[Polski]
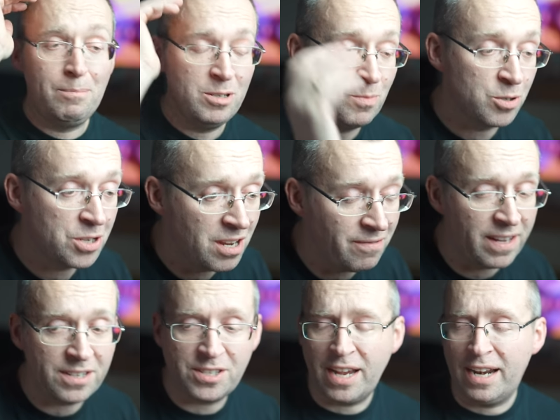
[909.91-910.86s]
być może nie
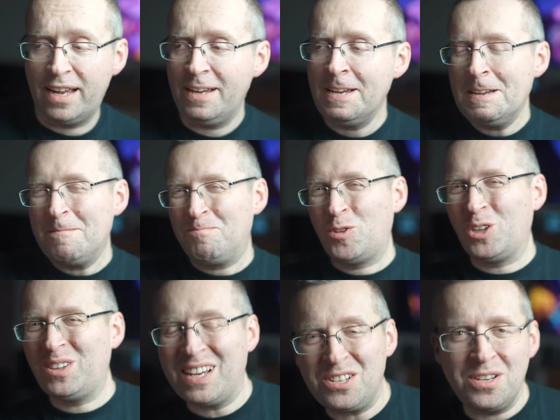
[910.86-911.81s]
wiecie, ale to
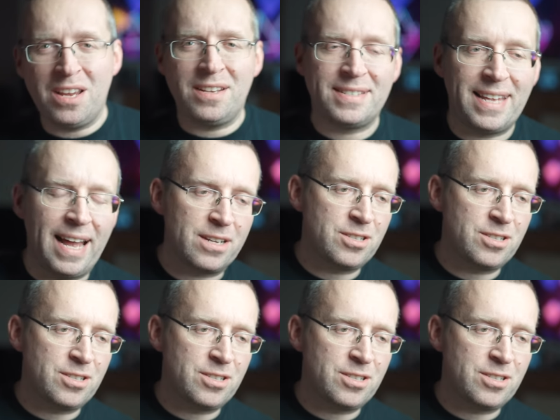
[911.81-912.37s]
też nie jest tak,